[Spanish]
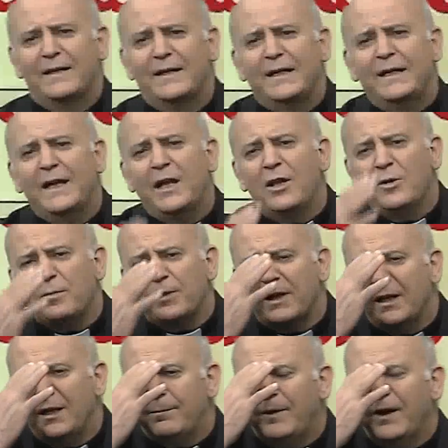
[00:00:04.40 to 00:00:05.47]
En el nombre
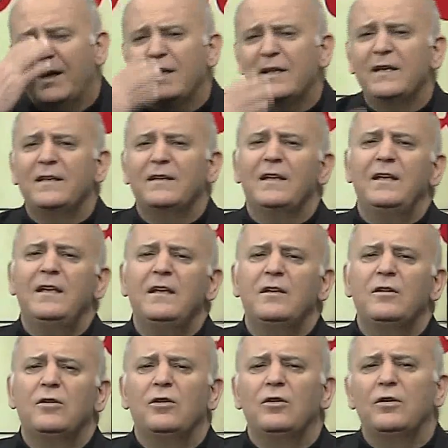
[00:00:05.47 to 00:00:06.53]
del Padre y del
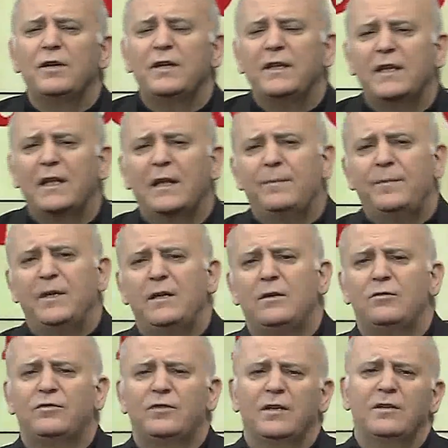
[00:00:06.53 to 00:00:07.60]
Hijo y del
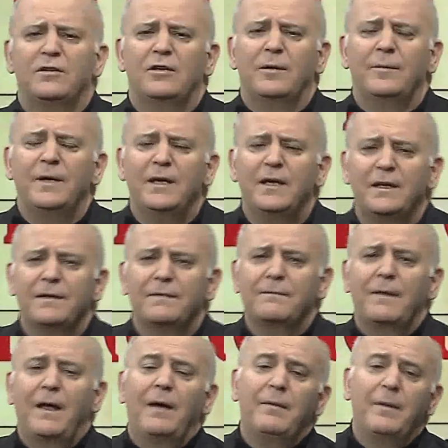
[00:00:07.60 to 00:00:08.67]
Espíritu Santo, amén.
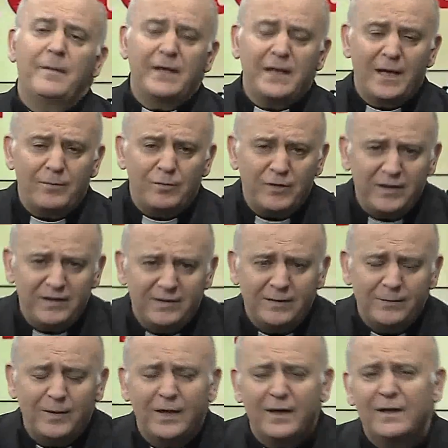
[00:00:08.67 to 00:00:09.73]
Ave María
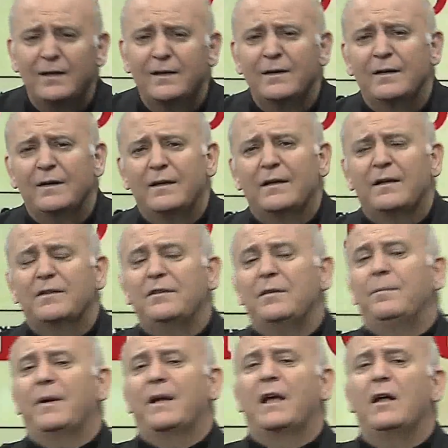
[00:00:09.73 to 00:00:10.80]
Purísima,
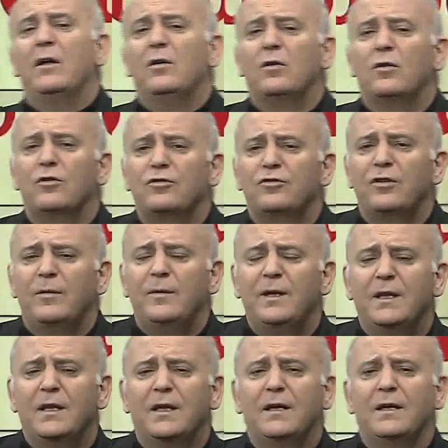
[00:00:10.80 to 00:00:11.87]
sin pecado
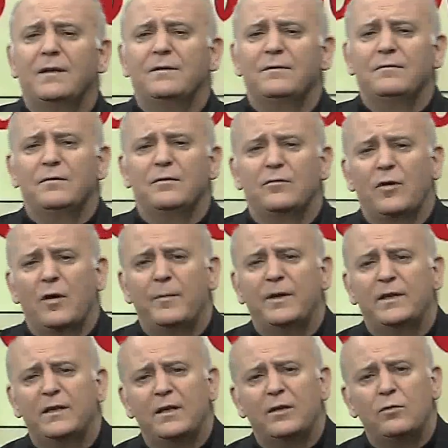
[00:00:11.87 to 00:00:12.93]
concebida,
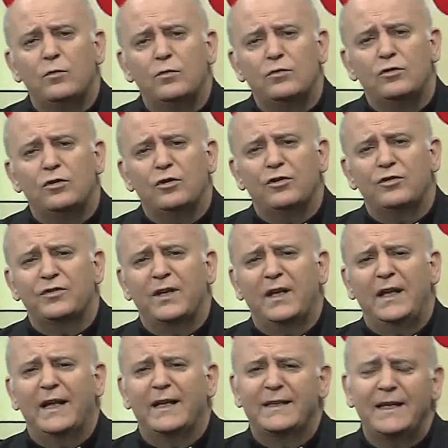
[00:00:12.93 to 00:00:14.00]
nuevamente juntos
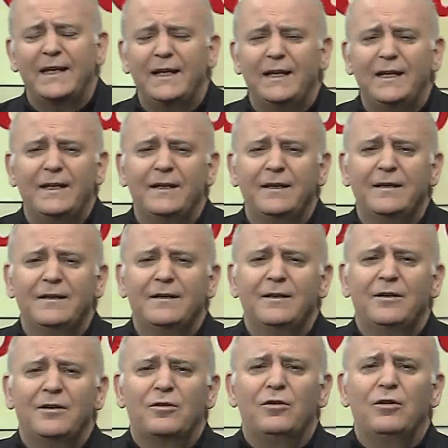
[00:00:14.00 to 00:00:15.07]
en la tele
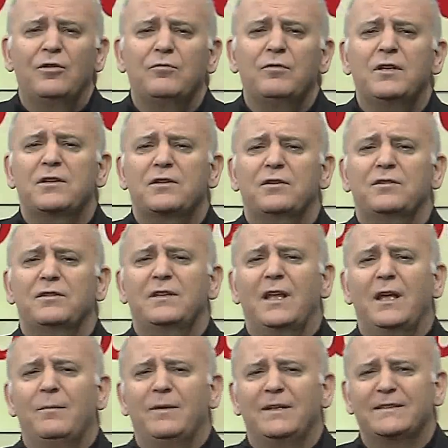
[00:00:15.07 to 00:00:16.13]
con nuestros
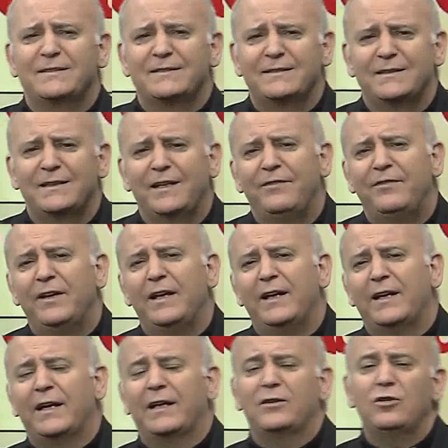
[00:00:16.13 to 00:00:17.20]
temas de
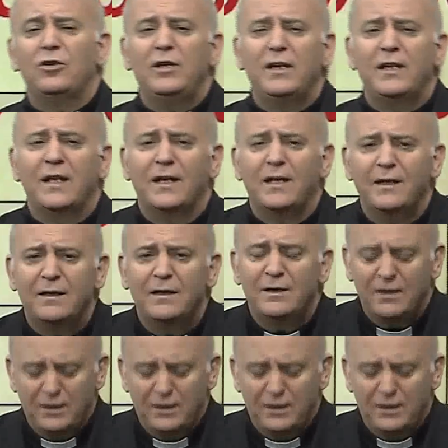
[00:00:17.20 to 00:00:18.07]
fe católica.